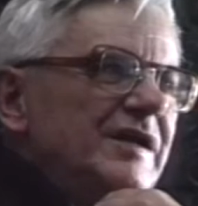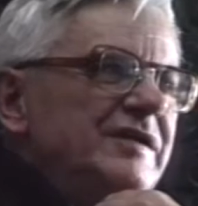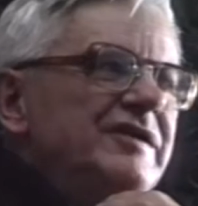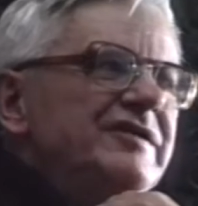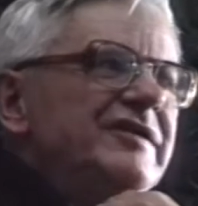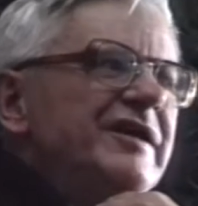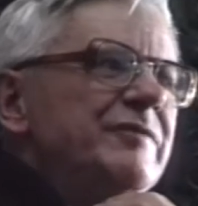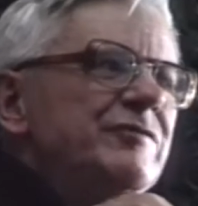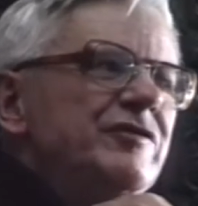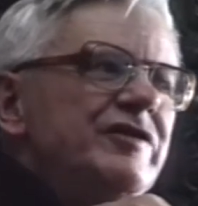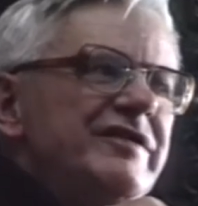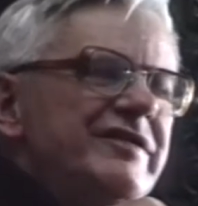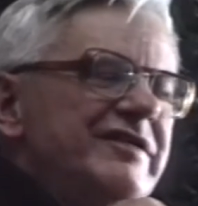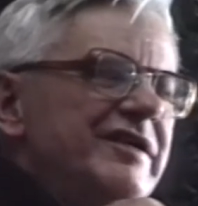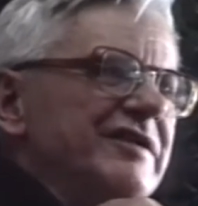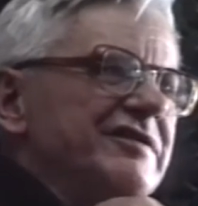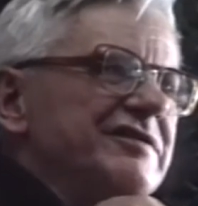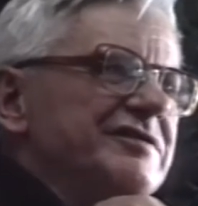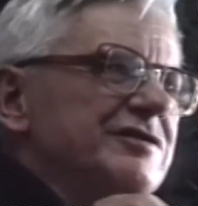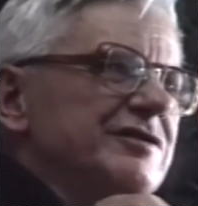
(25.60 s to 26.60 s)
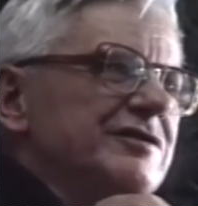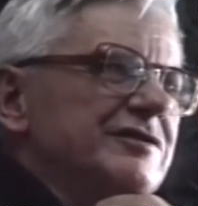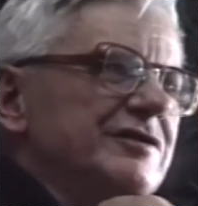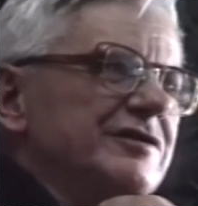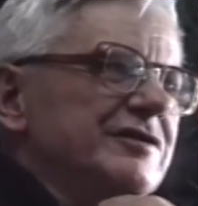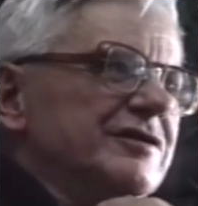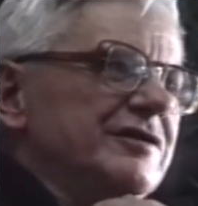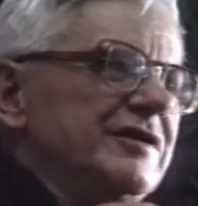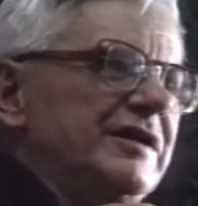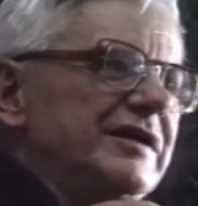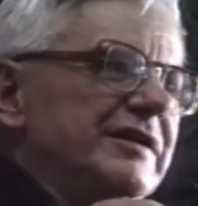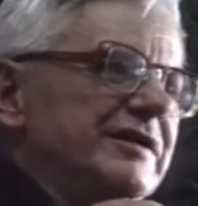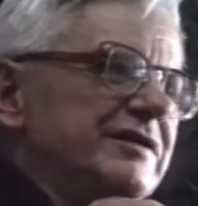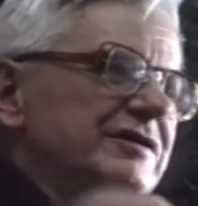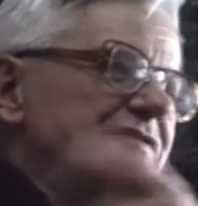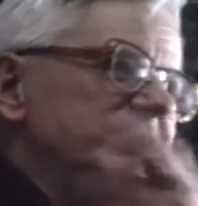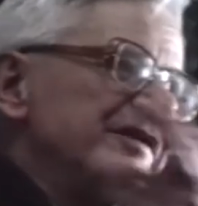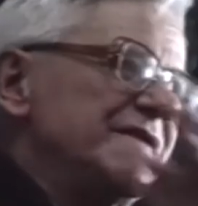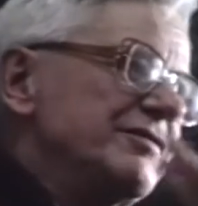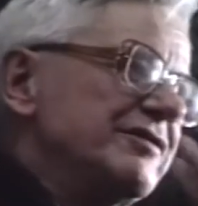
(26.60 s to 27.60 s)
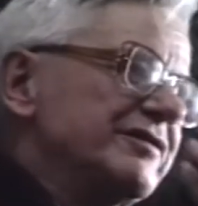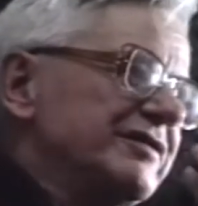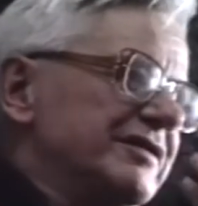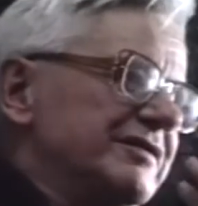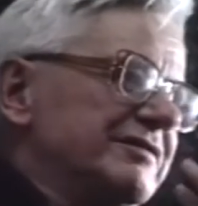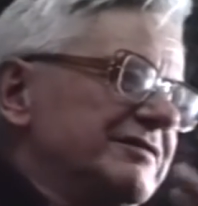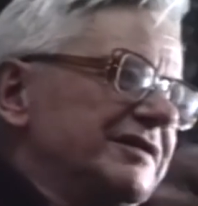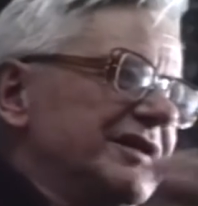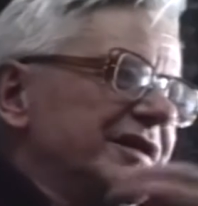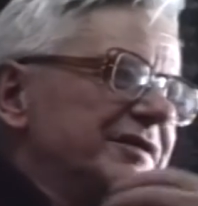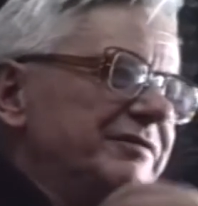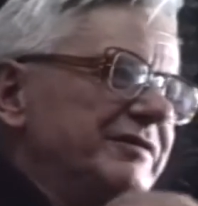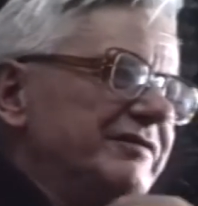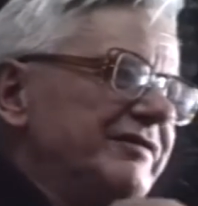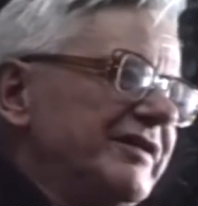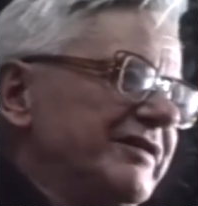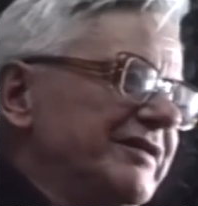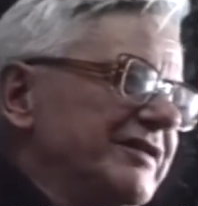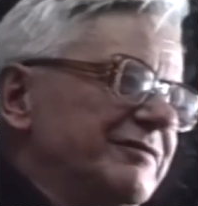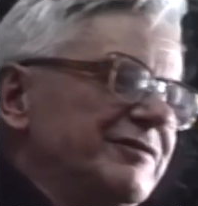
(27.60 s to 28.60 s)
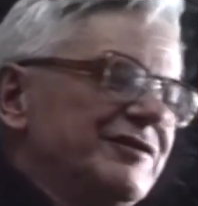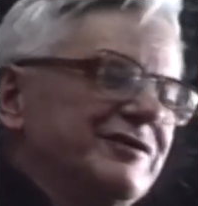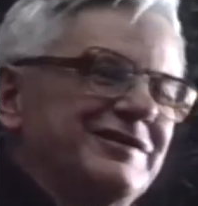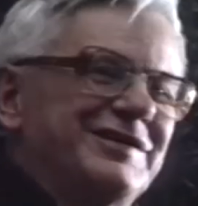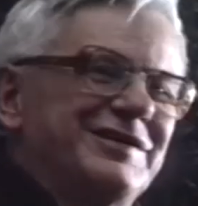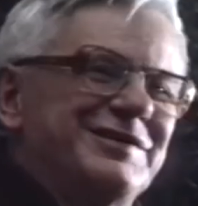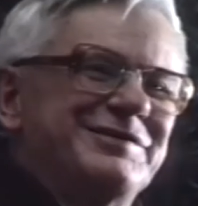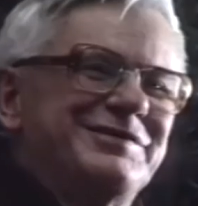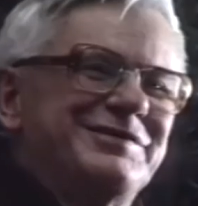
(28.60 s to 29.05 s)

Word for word: nie zajmuję się astrologią, ale kto wie, może tak bywa, że może,